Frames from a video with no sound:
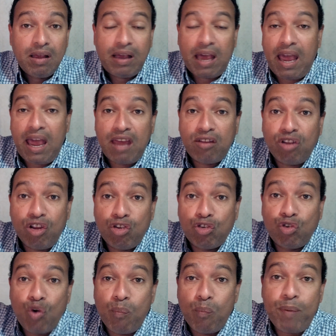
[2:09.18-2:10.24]
que es
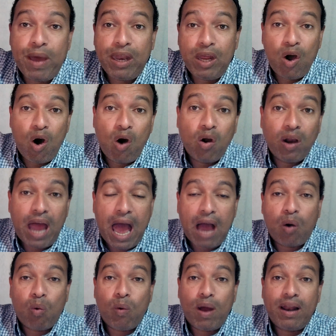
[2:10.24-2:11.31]
superior
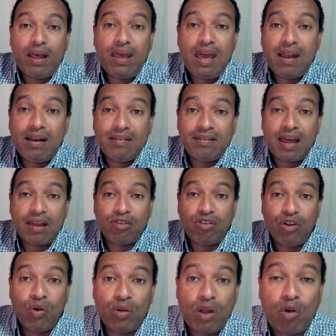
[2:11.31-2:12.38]
a cualquier
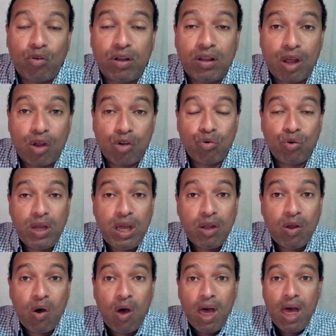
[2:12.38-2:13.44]
sanción de los Estados
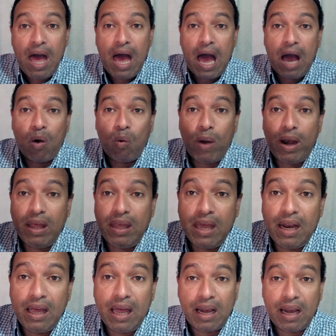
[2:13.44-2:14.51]
Unidos, a
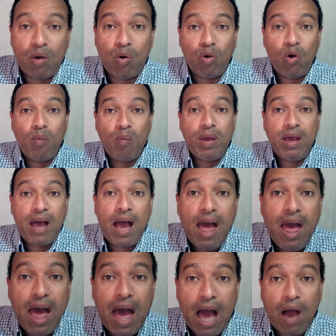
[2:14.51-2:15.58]
cualquier guerra
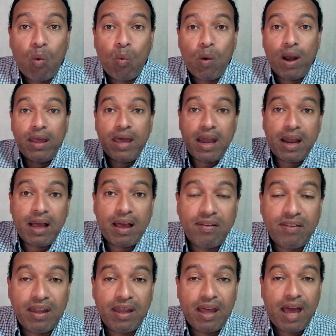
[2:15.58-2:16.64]
económica, a cualquier
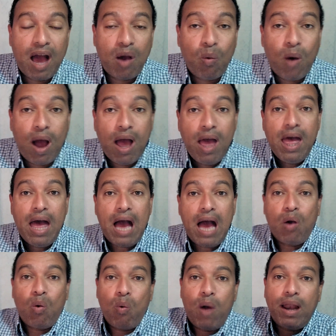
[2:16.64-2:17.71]
escasez de agua,
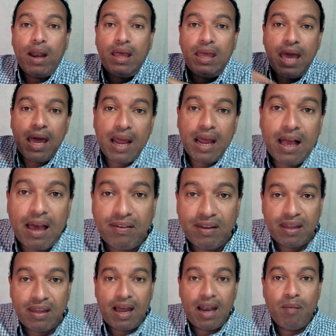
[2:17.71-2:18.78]
a cualquier
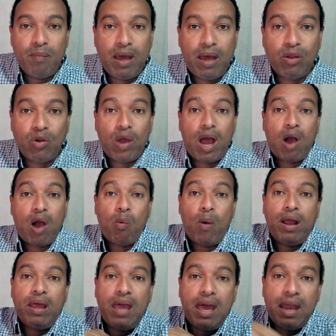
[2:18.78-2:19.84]
escasez de alimentos y a
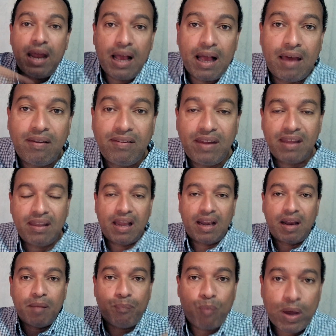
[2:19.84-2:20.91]
cualquier escasez de
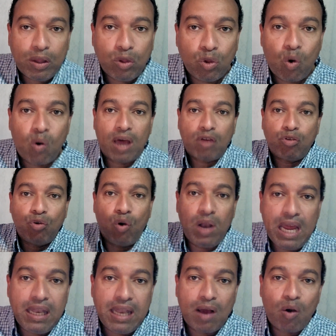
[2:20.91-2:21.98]
repuestos
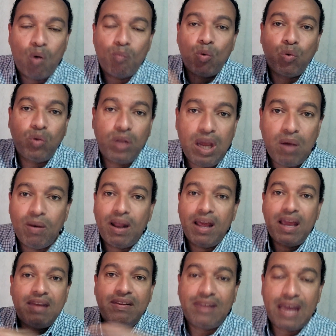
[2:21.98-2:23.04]
gasolina,
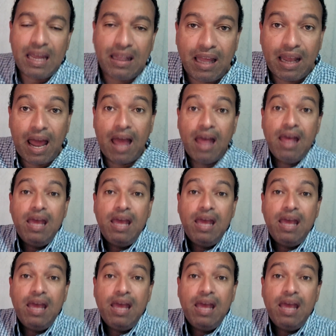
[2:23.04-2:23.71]
combustible, etcétera.